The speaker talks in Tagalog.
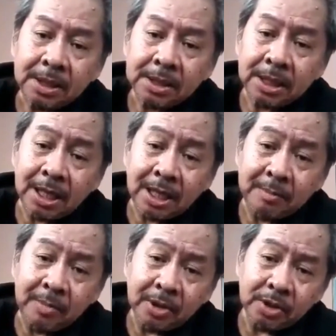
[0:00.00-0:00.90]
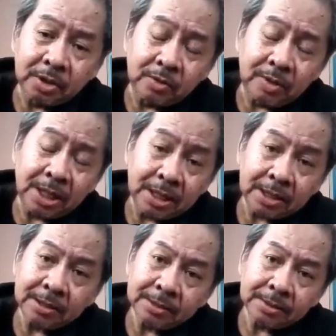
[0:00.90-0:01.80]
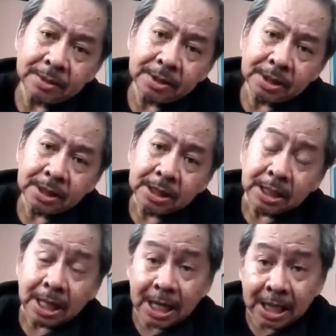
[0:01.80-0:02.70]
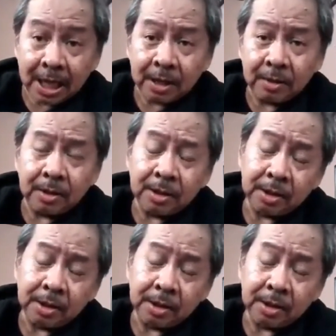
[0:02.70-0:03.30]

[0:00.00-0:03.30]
Sa Boy Chua. Kala ko